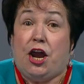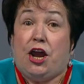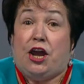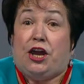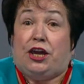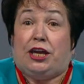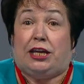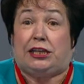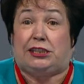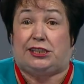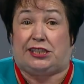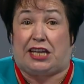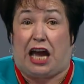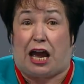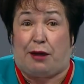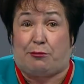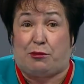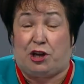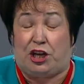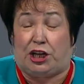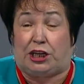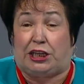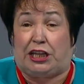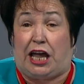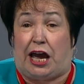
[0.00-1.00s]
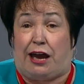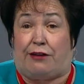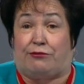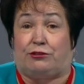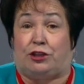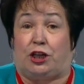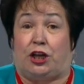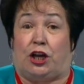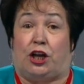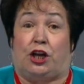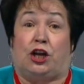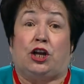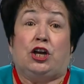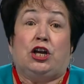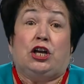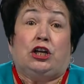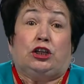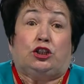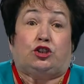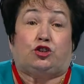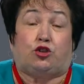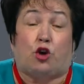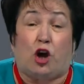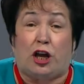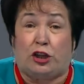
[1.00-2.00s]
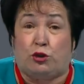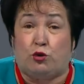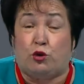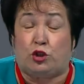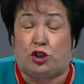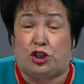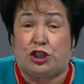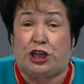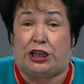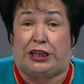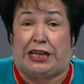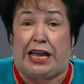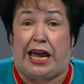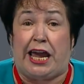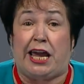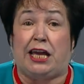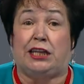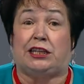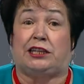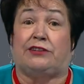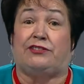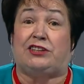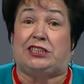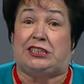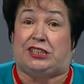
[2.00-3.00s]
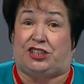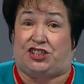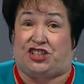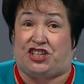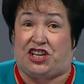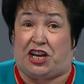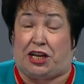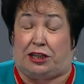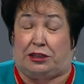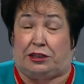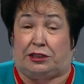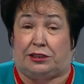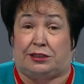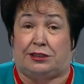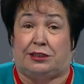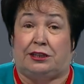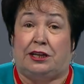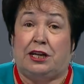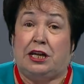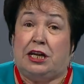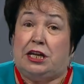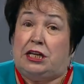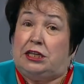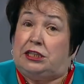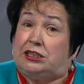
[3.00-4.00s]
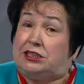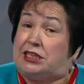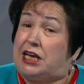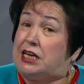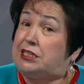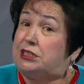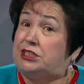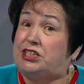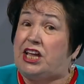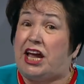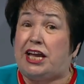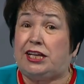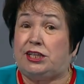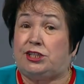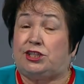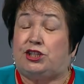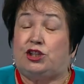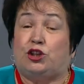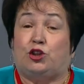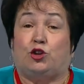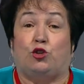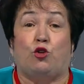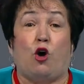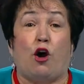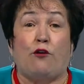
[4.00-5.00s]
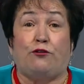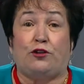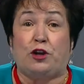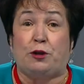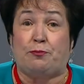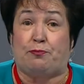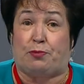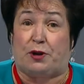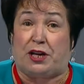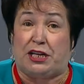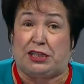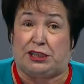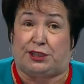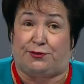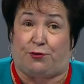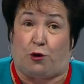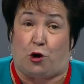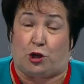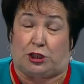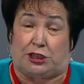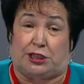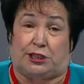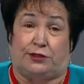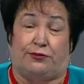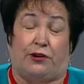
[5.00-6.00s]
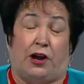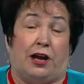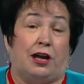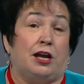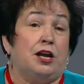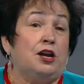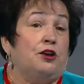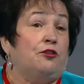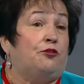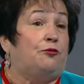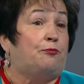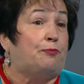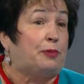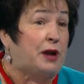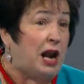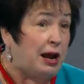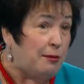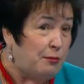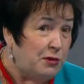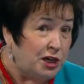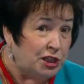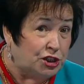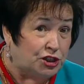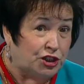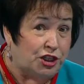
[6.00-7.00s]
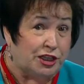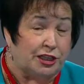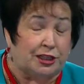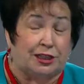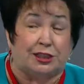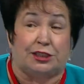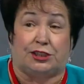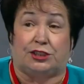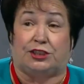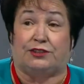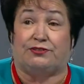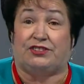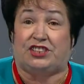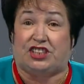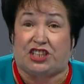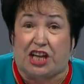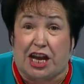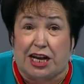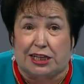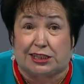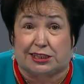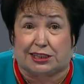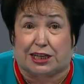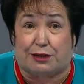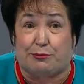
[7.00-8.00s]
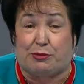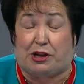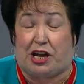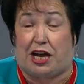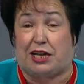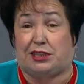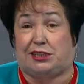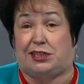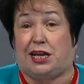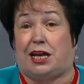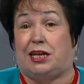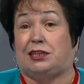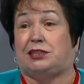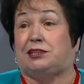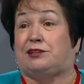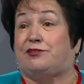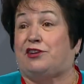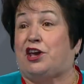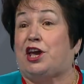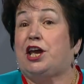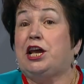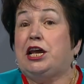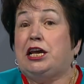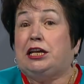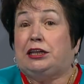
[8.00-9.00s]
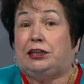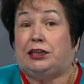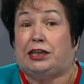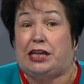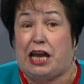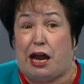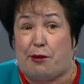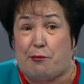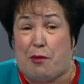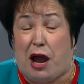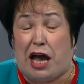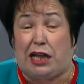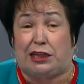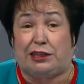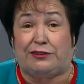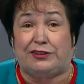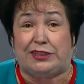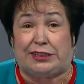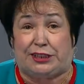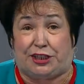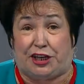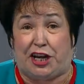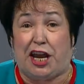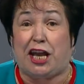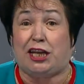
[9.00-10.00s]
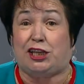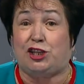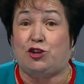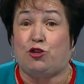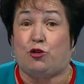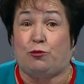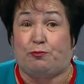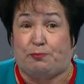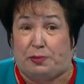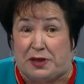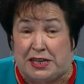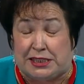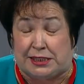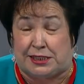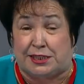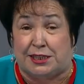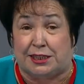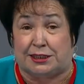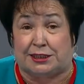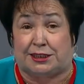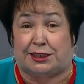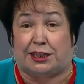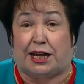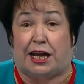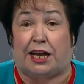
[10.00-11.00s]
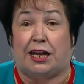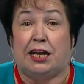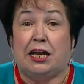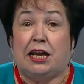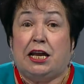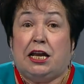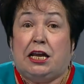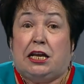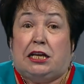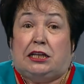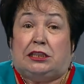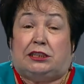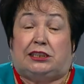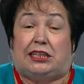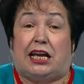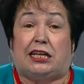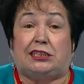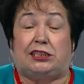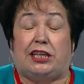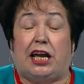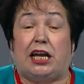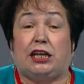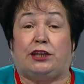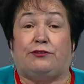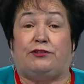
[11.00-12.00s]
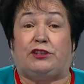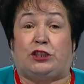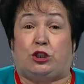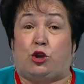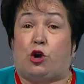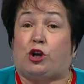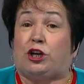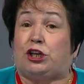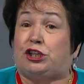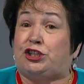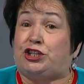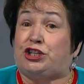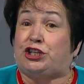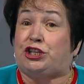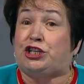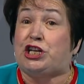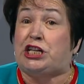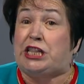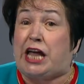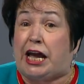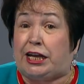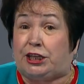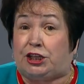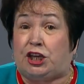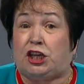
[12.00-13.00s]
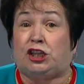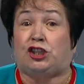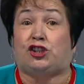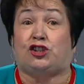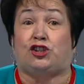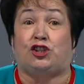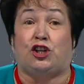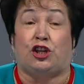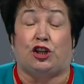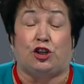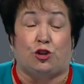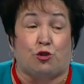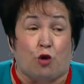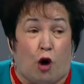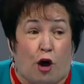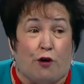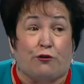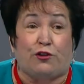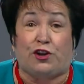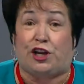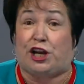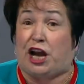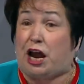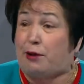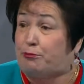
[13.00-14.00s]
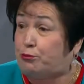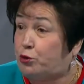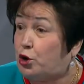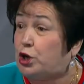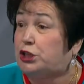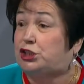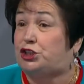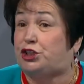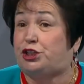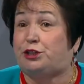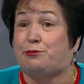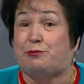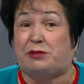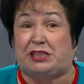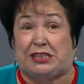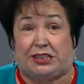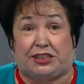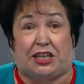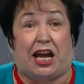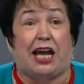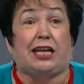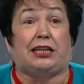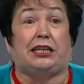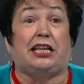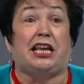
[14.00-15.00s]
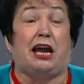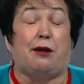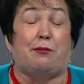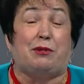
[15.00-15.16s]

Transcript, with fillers: И самое главное, что нужно для этого сделать? Создать новые производства в промышленности, в сельском хозяйстве, для малого и среднего бизнеса, создать высокотехнологичные новые рабочие места для